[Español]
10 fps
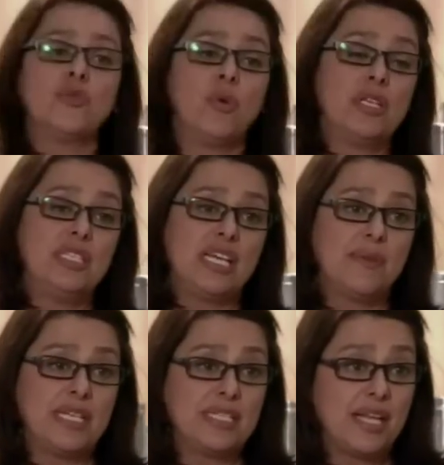Los policías
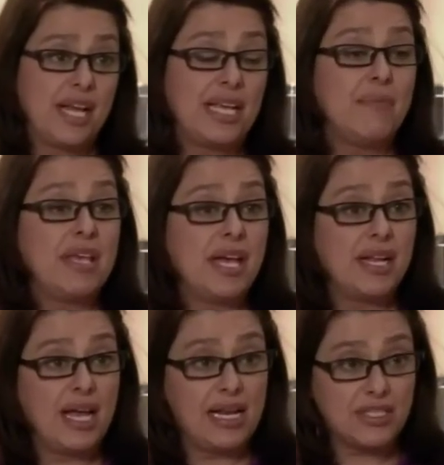van a estar aquí
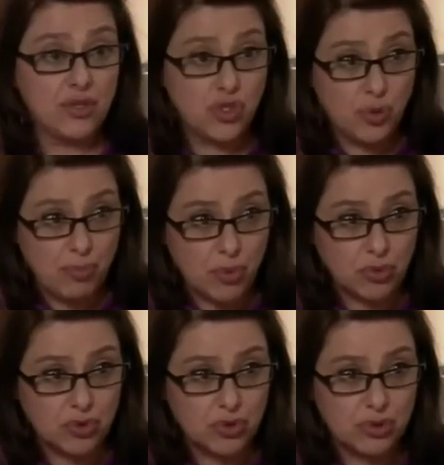mañana a las 8 en
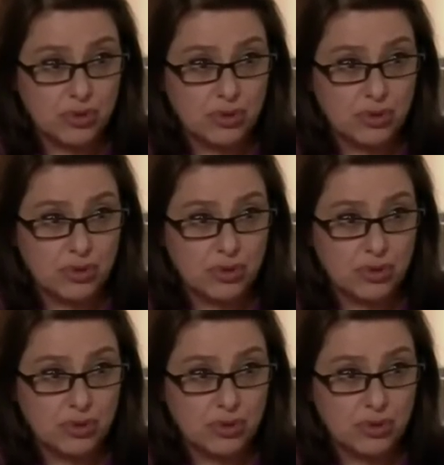punto.